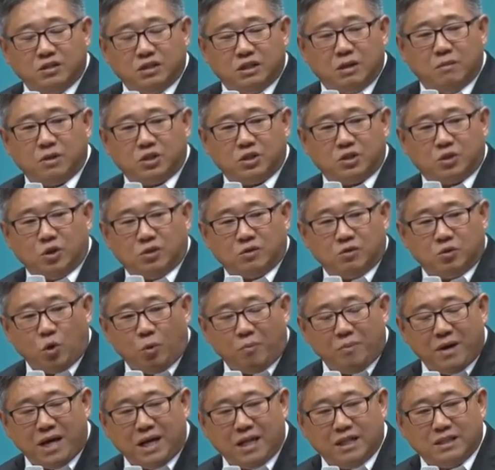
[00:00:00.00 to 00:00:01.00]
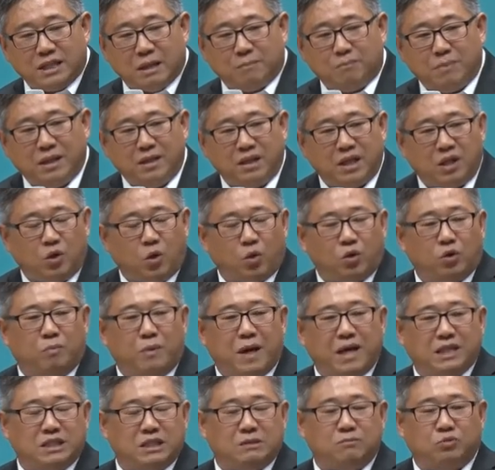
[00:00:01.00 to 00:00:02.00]
이제 요만한 자판대를
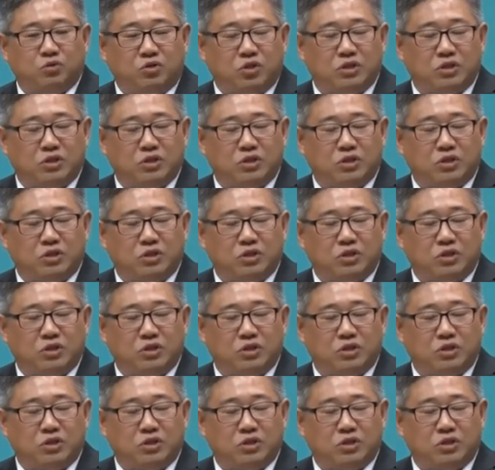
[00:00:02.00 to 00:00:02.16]
놓고 파시는